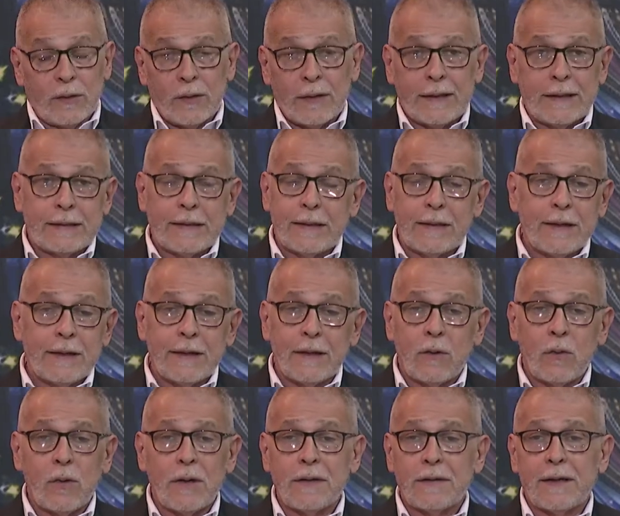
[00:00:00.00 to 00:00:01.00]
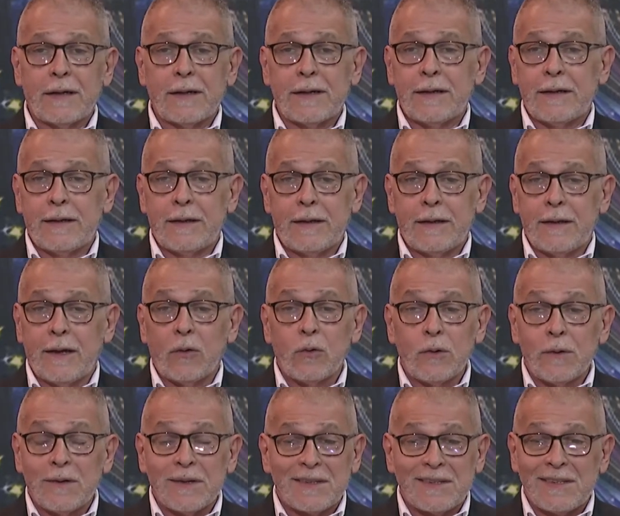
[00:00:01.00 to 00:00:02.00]
hay que tener en cuenta que la
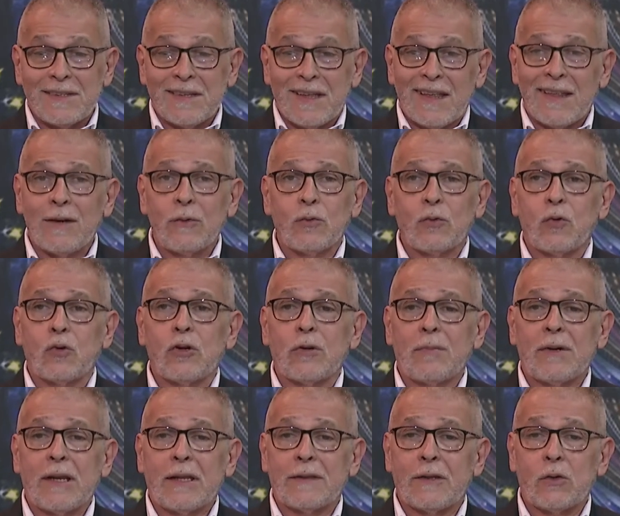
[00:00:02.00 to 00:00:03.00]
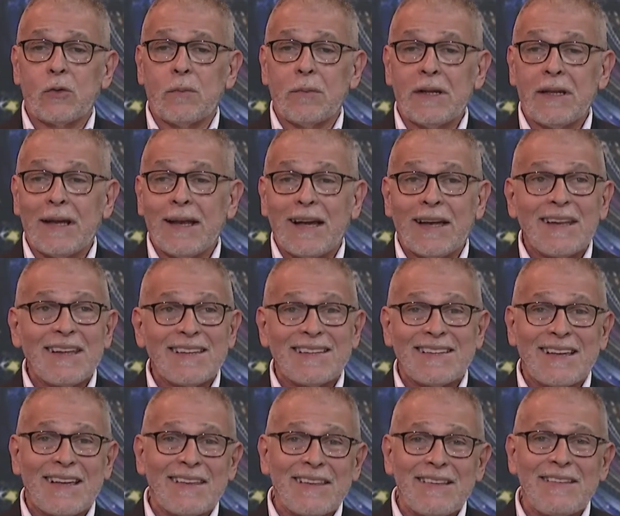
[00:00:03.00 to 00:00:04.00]
Universidad Autónoma Latinoamericana
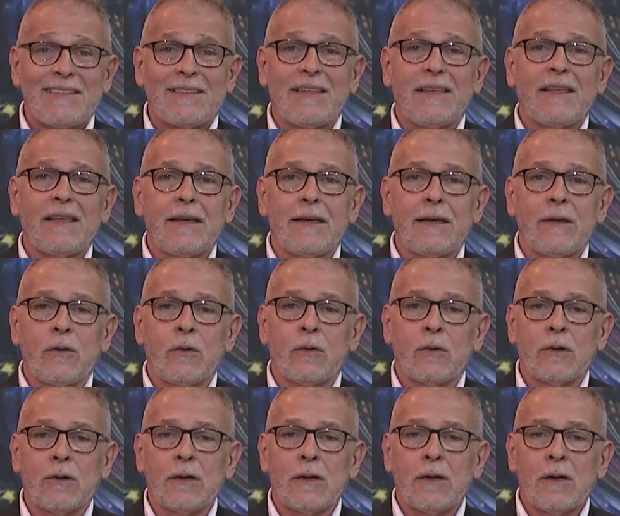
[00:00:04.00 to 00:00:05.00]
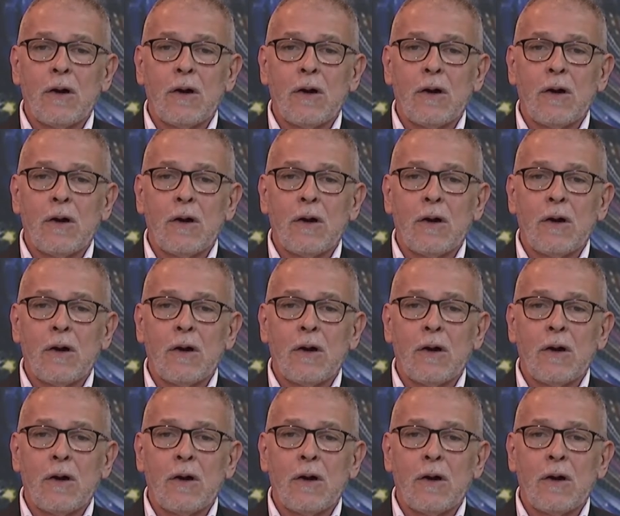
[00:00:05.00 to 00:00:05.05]
se ha distinguido